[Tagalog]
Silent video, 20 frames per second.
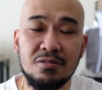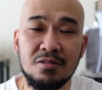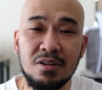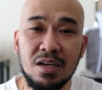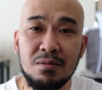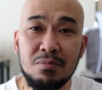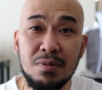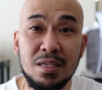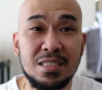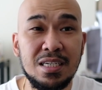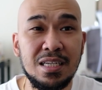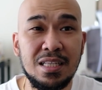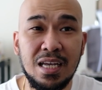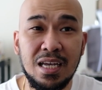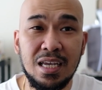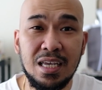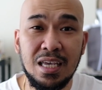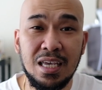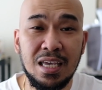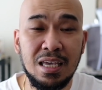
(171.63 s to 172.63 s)
Okay, minsan
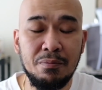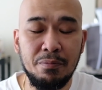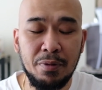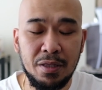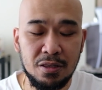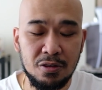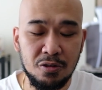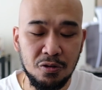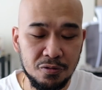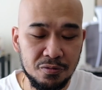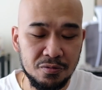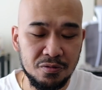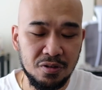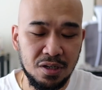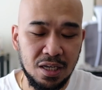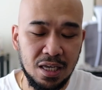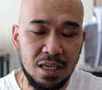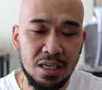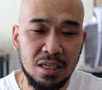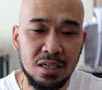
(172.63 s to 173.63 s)
naiipit doon.
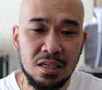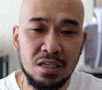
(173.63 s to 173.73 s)
Okay.